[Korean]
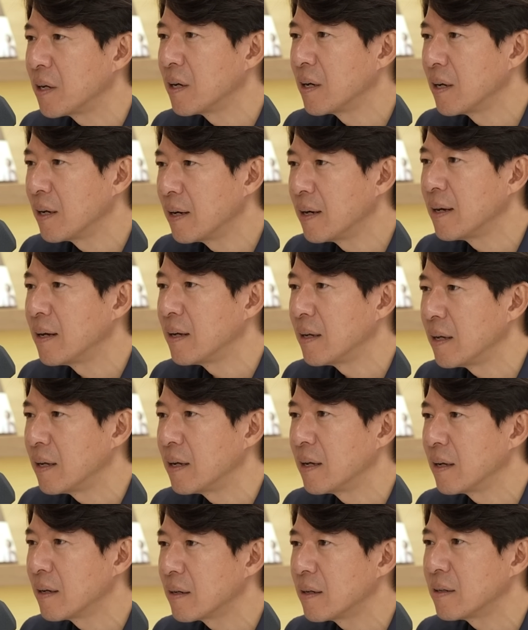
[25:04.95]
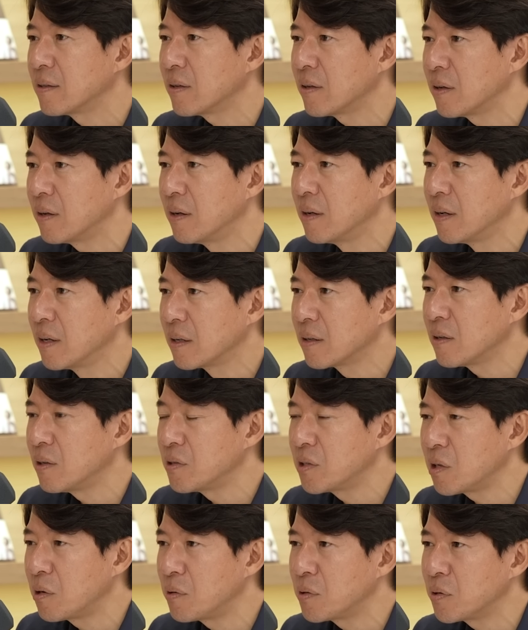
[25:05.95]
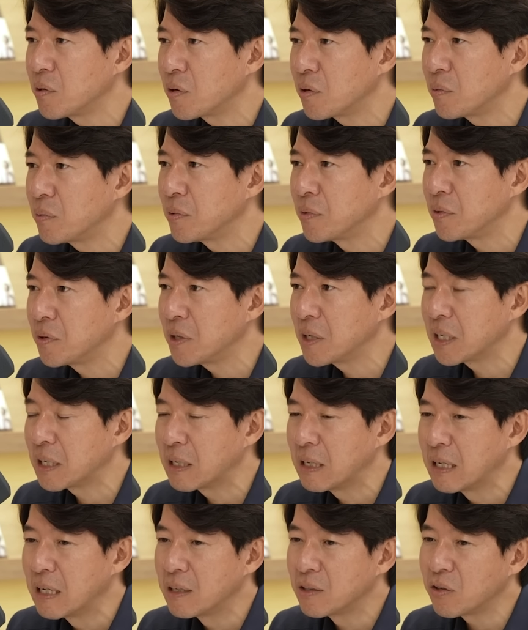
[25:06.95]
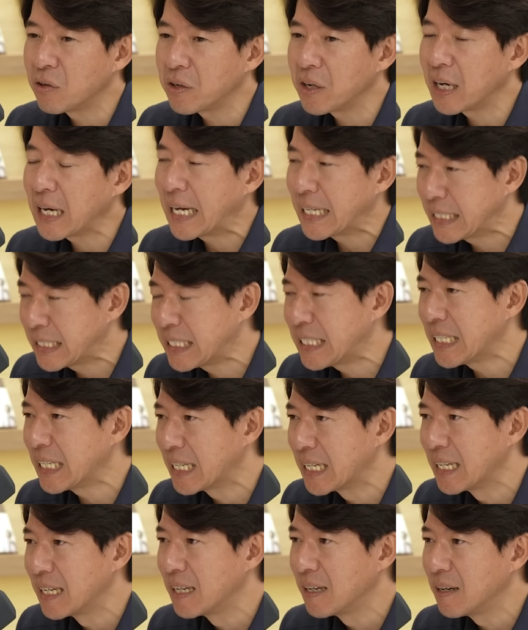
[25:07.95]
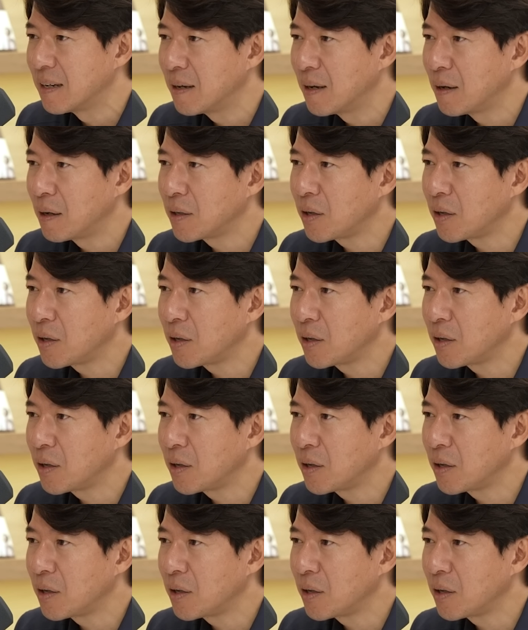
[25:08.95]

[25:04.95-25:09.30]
네. 예, 그래서 그런 차원에서 여러분들이 음. 저희가 같이 음.